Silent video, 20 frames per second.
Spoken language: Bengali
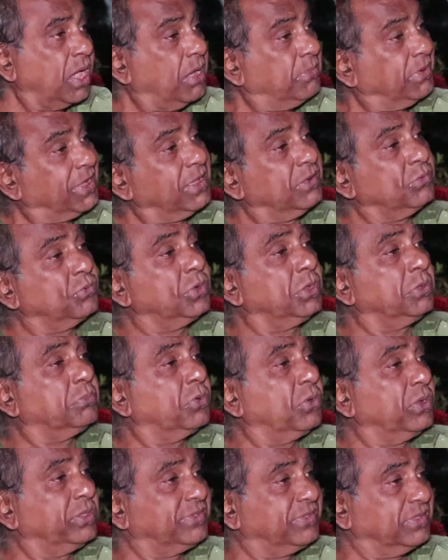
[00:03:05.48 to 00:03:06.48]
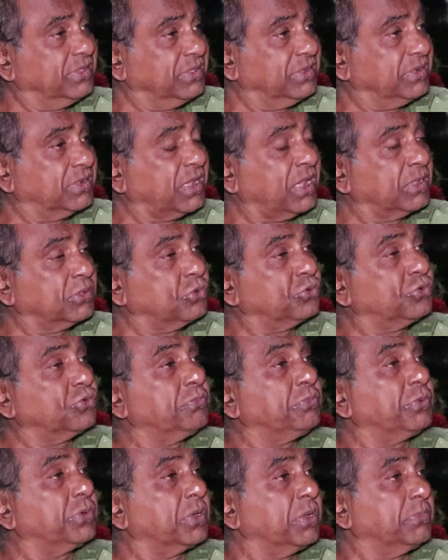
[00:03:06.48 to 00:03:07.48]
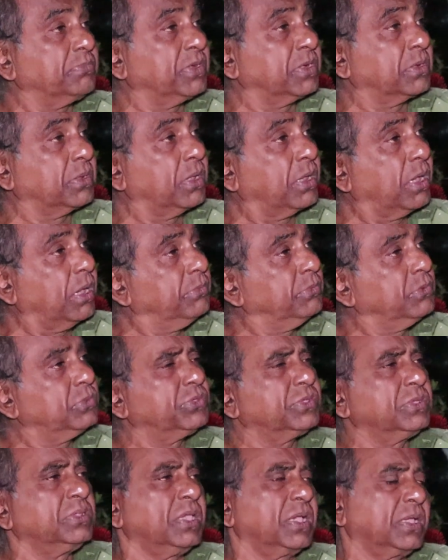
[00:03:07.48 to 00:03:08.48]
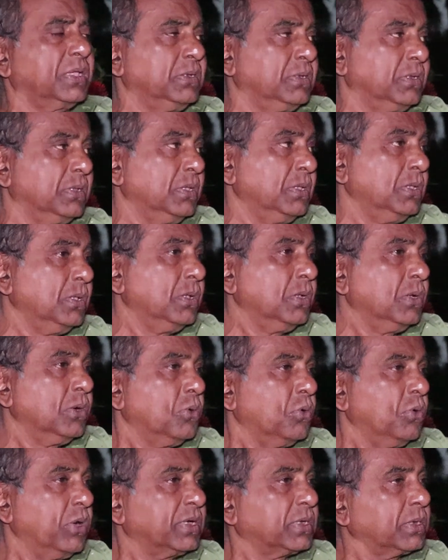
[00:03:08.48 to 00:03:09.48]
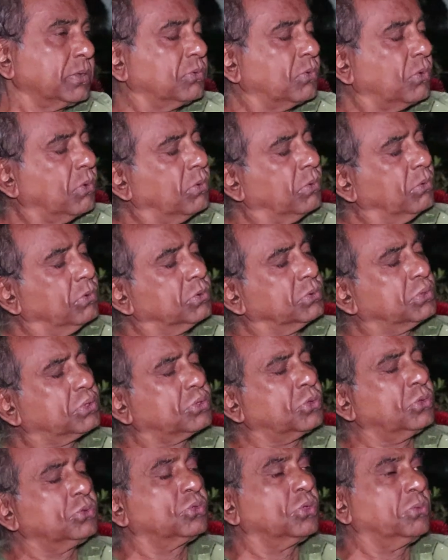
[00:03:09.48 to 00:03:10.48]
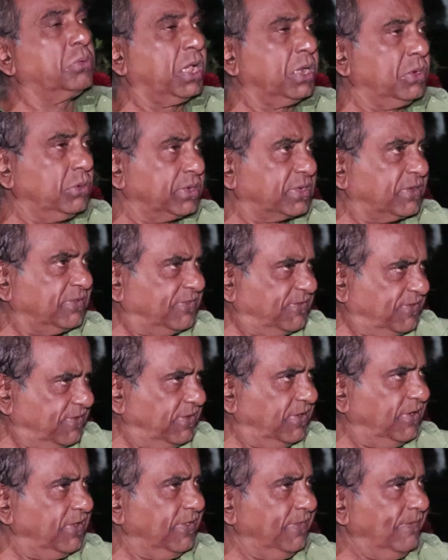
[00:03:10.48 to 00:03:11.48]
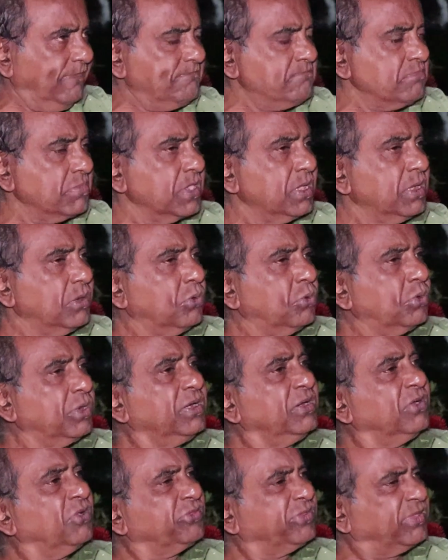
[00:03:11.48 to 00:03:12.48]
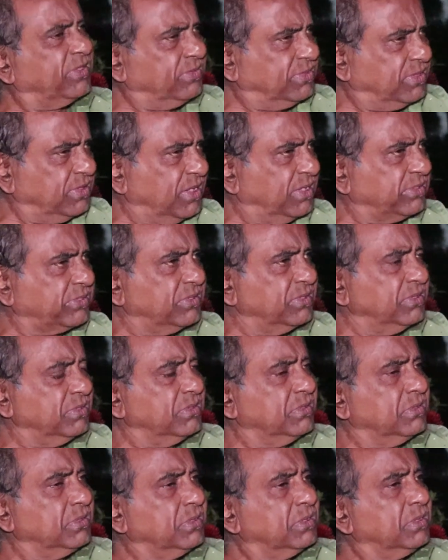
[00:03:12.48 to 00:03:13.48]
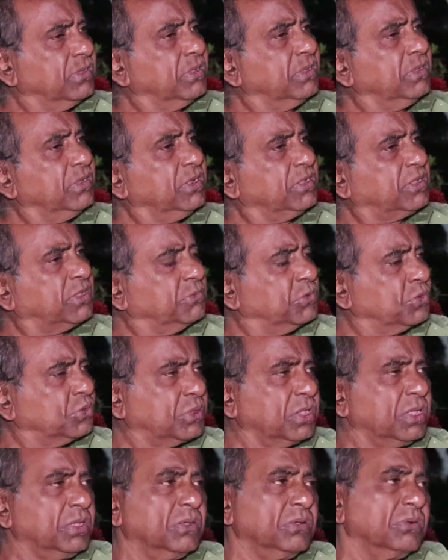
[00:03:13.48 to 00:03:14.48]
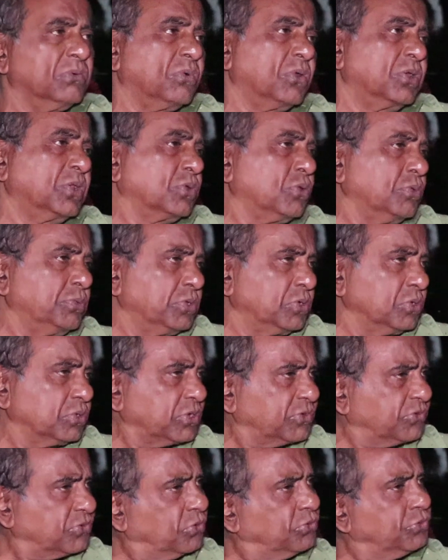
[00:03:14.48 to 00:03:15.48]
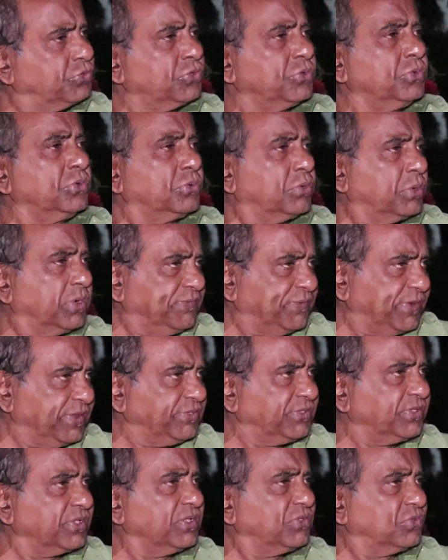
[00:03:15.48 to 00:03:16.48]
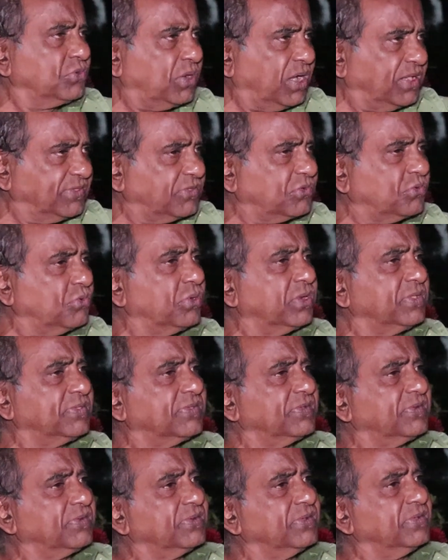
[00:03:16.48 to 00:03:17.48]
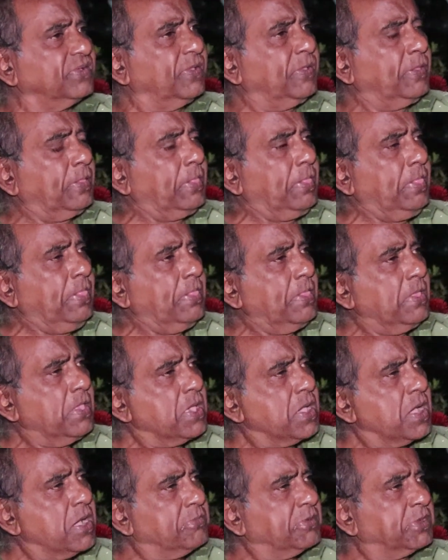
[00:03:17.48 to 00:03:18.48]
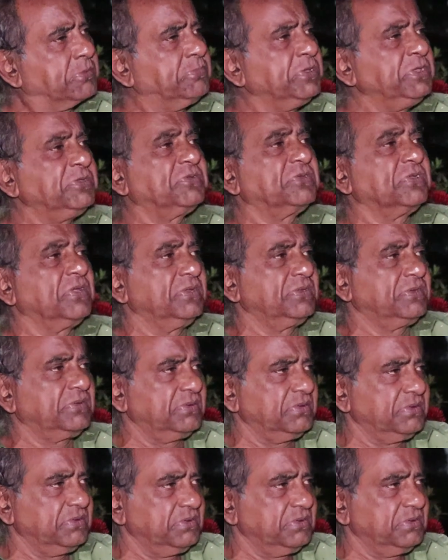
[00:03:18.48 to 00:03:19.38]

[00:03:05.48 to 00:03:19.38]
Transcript: আমাকে উনি বলেছে যে শান্ত সম্পর্কে আপনার আমি বলছি দেখেন ও একটা অত্যন্ত ভালো একটি ছেলে ওর ইনোসেন্সই আছে ইতিমধ্যে অনেক অভিজ্ঞতা সঞ্চয়ও করে ফেলেছে কিছু কাজ করেছে সে আমার বিশ্বাস